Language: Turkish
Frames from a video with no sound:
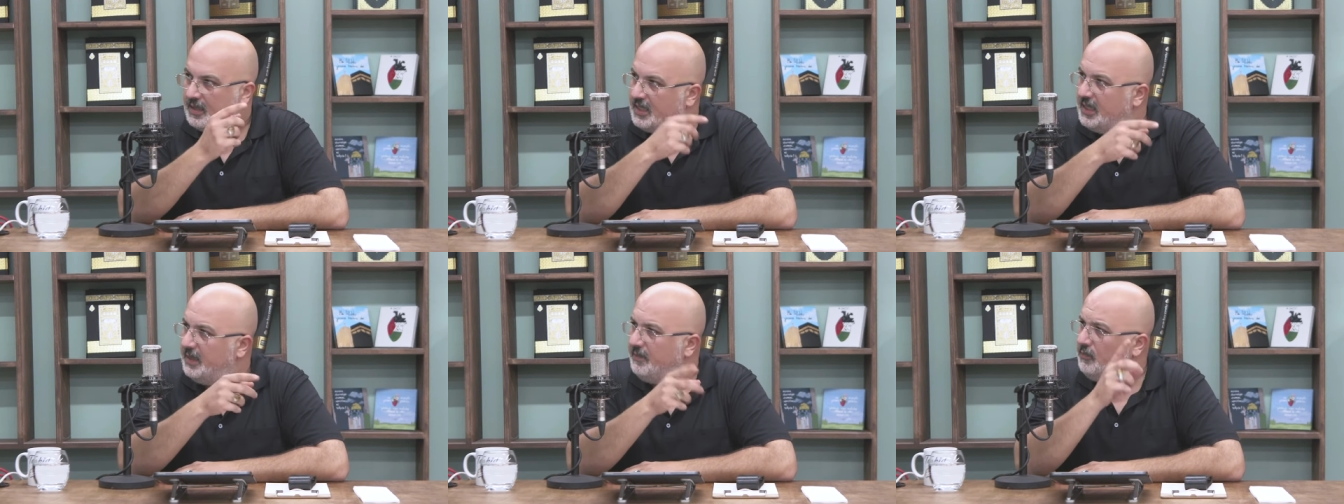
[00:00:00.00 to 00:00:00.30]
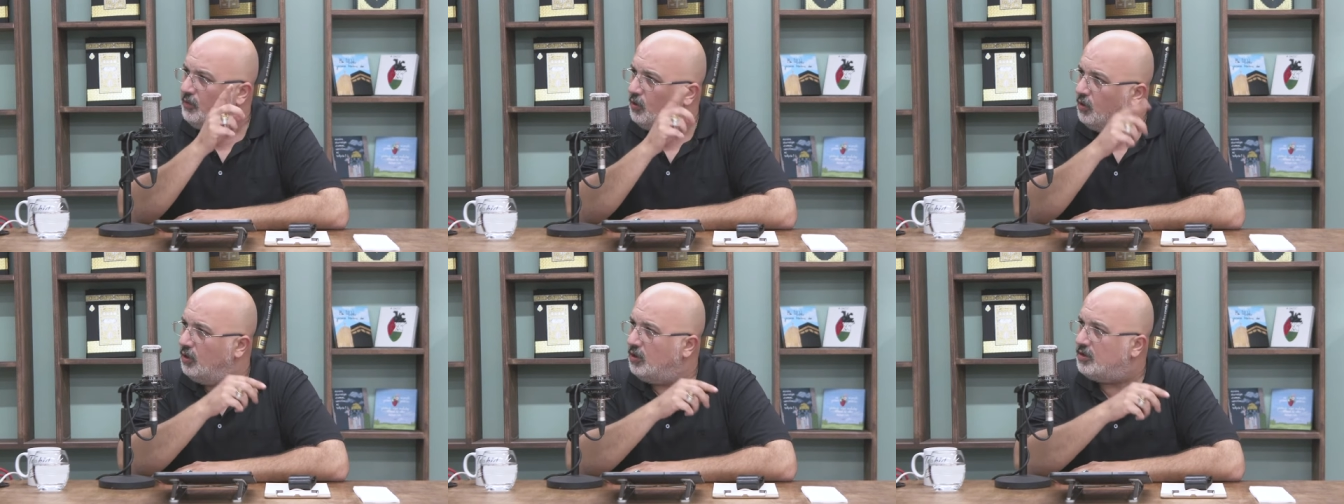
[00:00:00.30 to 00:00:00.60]

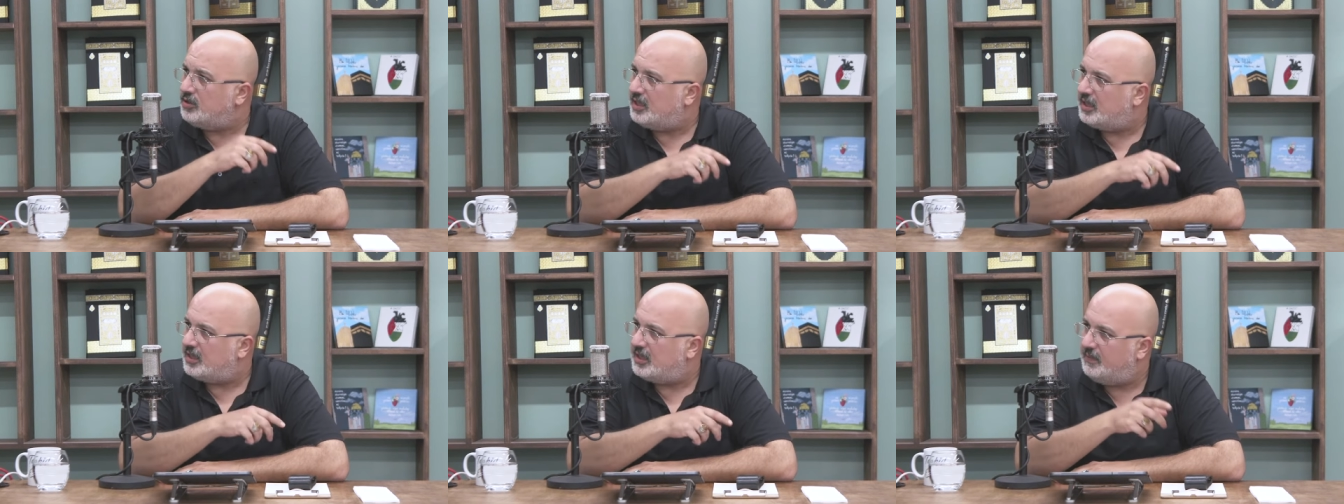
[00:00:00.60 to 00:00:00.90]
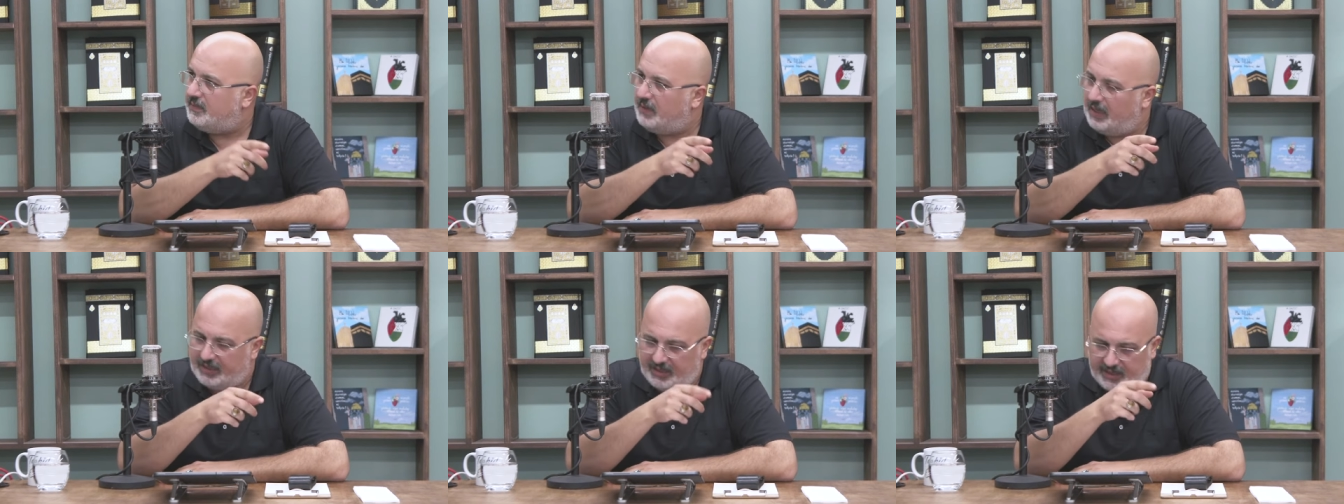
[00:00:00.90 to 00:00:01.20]
Kim diyorsa
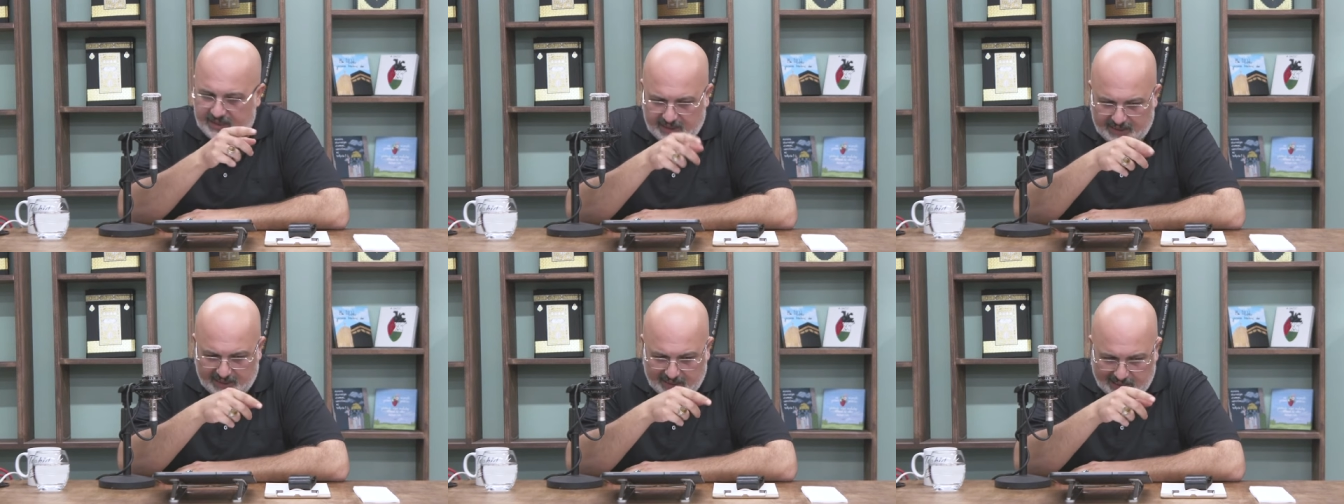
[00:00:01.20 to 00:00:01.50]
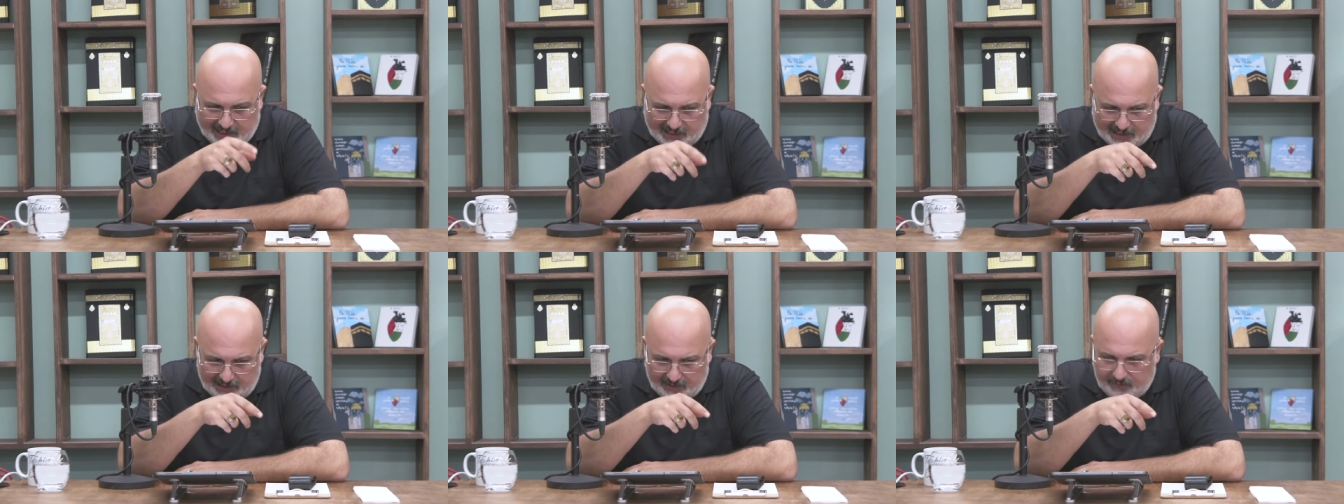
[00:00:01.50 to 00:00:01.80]
ki ben zikir
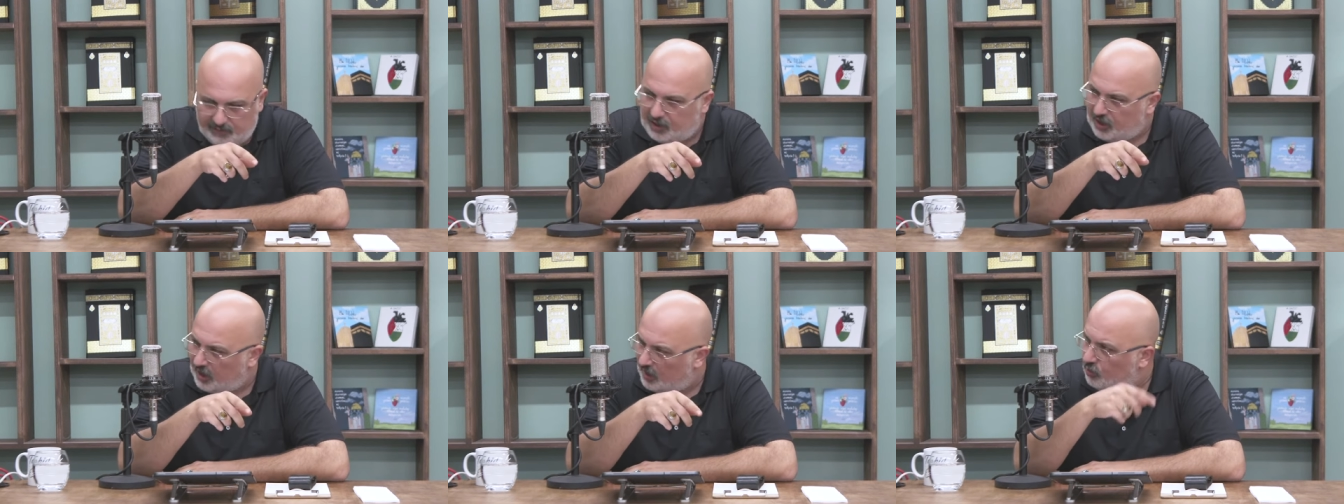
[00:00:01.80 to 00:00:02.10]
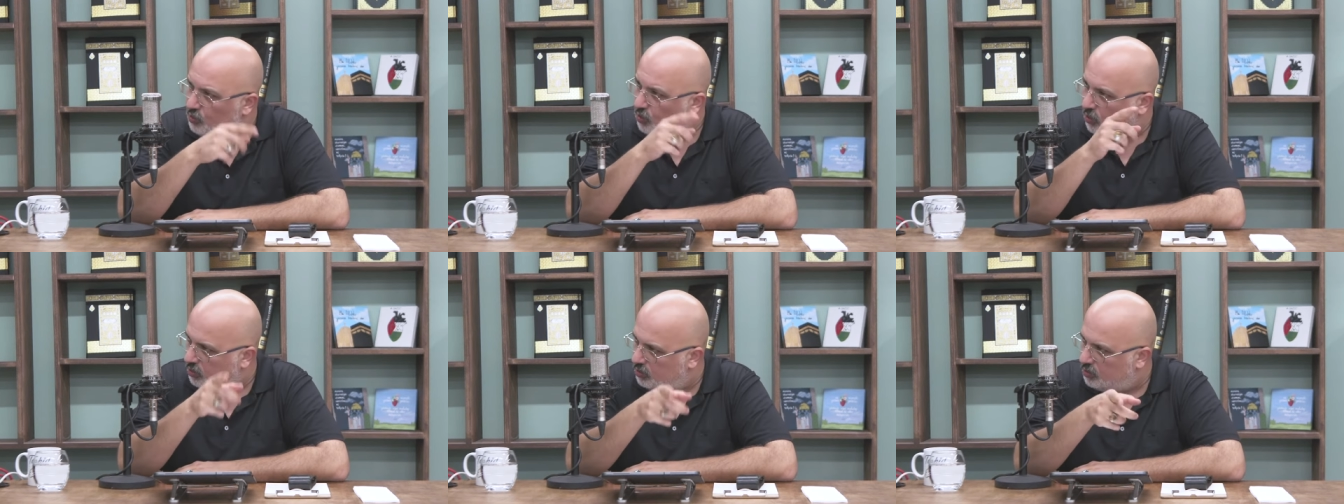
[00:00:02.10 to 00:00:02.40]
eline bir şey
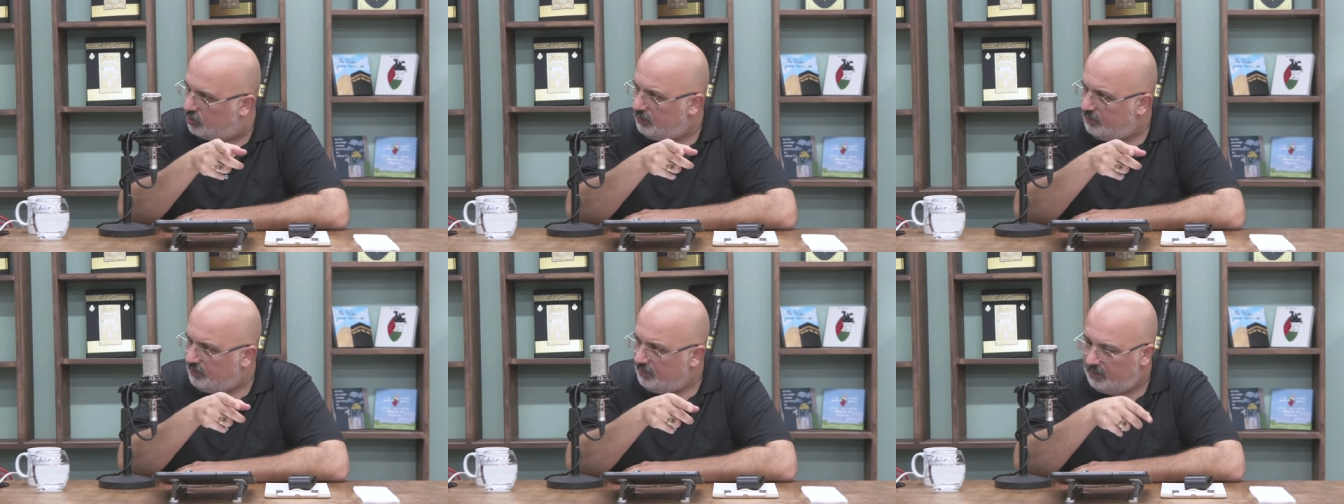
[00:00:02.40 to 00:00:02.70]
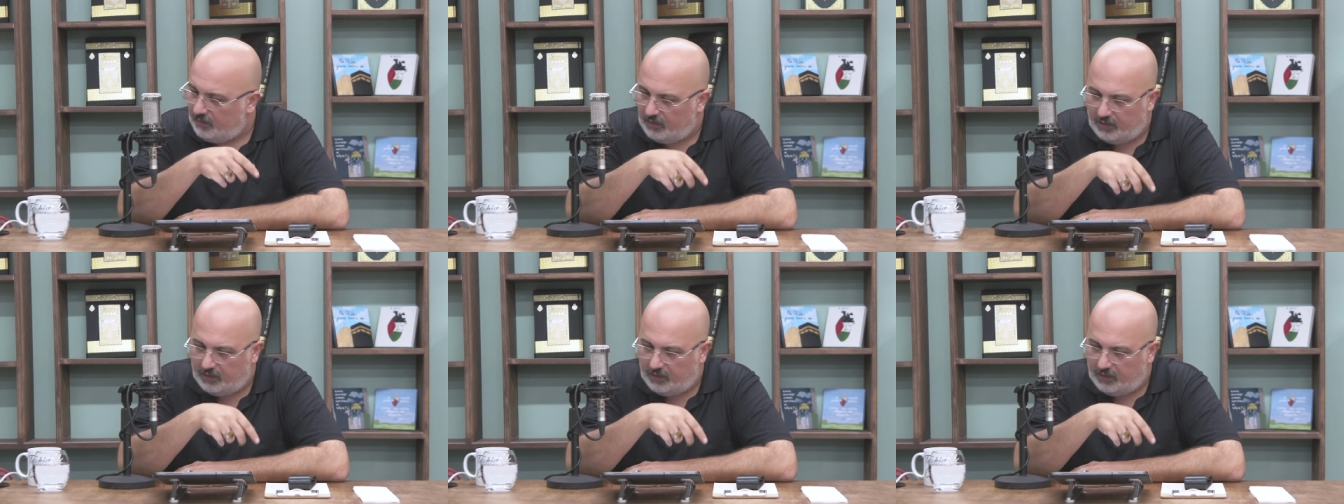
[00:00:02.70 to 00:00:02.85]
sordum.